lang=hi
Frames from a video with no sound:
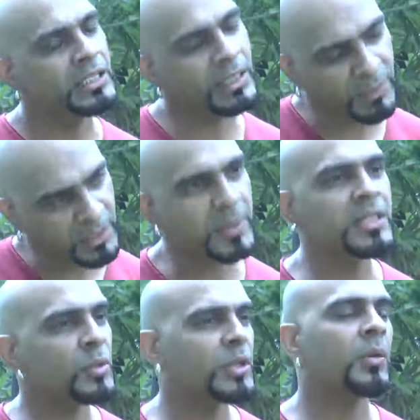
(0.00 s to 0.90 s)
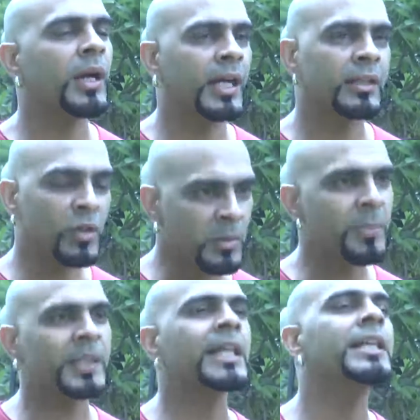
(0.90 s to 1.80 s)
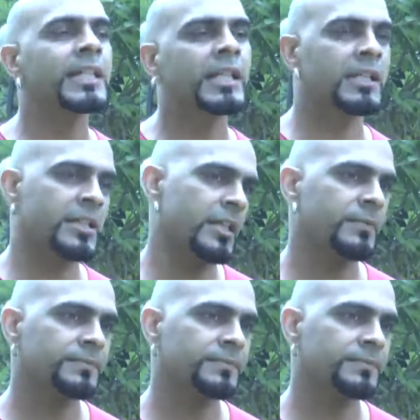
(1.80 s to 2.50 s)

ये बचपन से होता हुआ है तो हमें पता है ये कनेक्शन